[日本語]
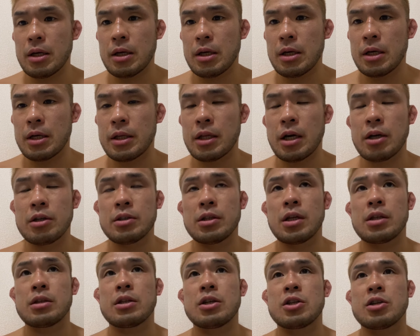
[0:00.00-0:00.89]
えー、亡く
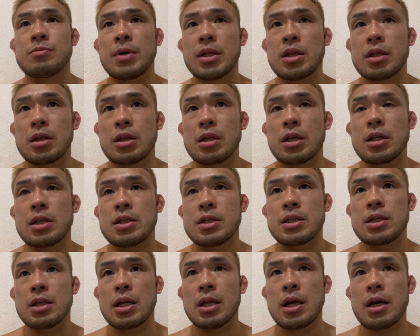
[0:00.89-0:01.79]
なってしまってで
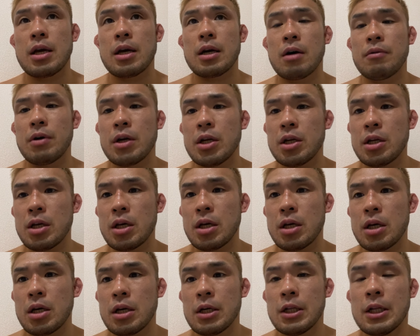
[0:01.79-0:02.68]
すね、代わり
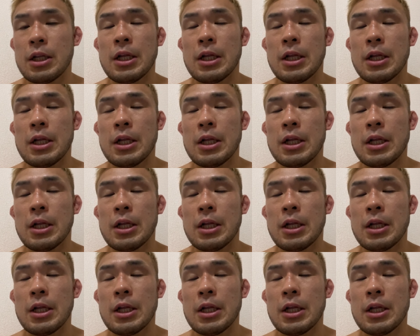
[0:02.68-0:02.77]
に、